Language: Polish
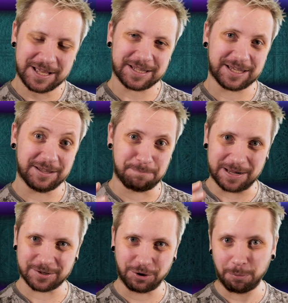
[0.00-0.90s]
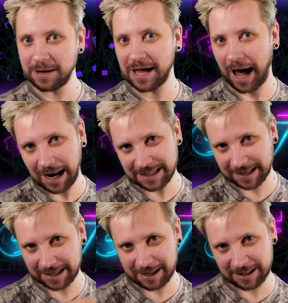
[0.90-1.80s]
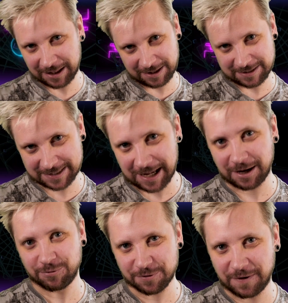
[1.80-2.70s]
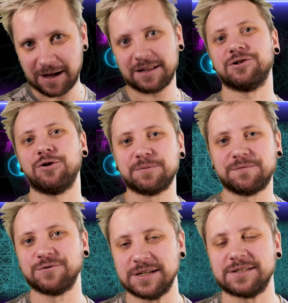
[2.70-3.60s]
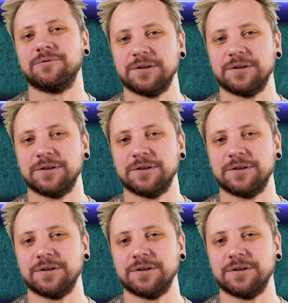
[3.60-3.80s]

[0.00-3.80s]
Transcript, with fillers: takie bardzo dobre, ale takie za kurwa top 20.